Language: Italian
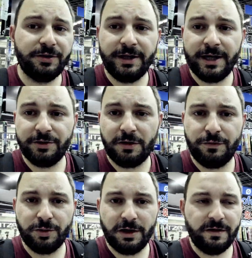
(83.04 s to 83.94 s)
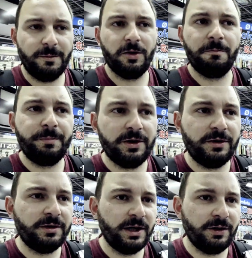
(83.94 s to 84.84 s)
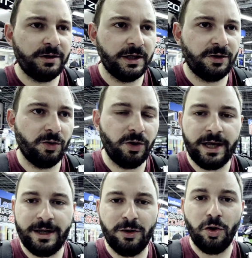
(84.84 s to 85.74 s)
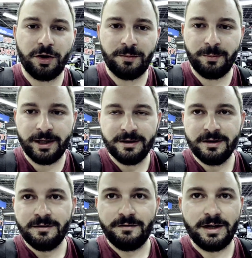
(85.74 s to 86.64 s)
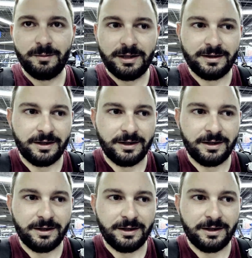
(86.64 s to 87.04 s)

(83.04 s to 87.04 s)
dedicato alla fotografia ma con piano intero intendo enorme veramente